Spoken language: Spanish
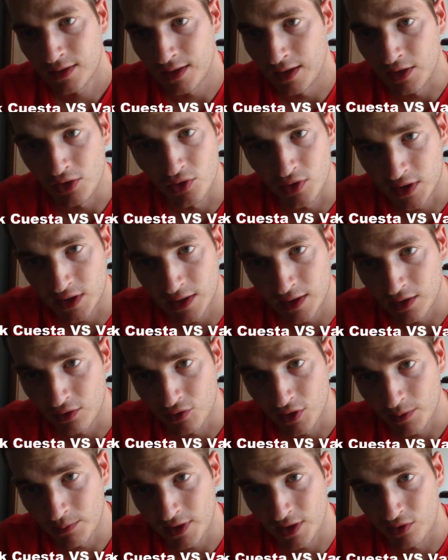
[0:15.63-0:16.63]
que yo no tenía
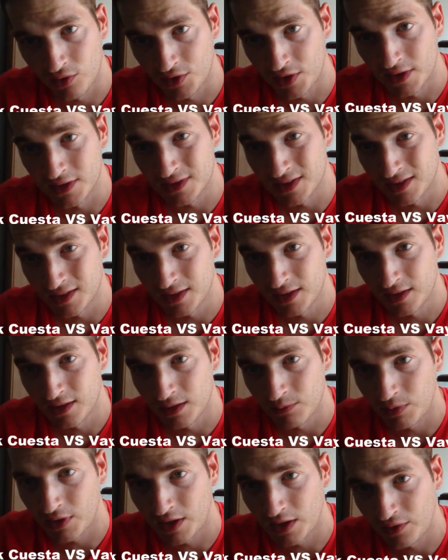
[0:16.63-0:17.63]
ninguna mascota
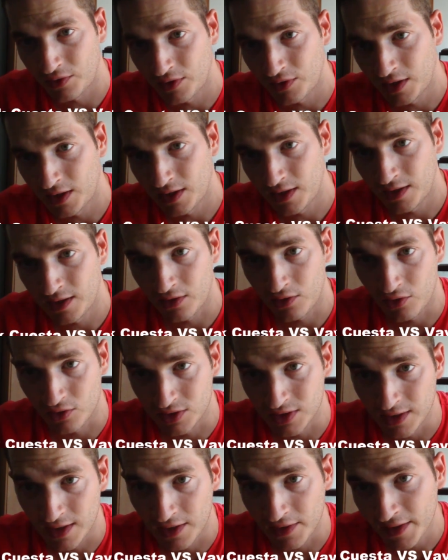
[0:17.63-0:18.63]
enseñada para hacer
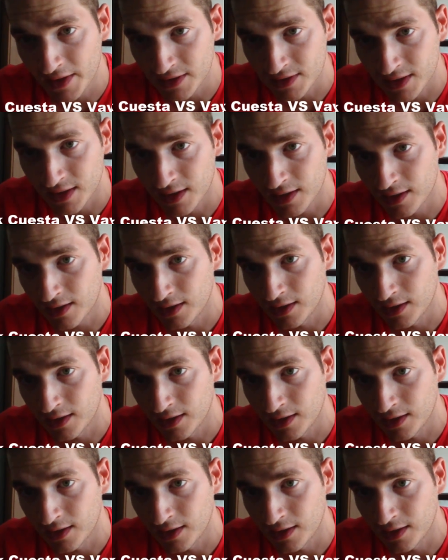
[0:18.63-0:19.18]
cosillas de esas,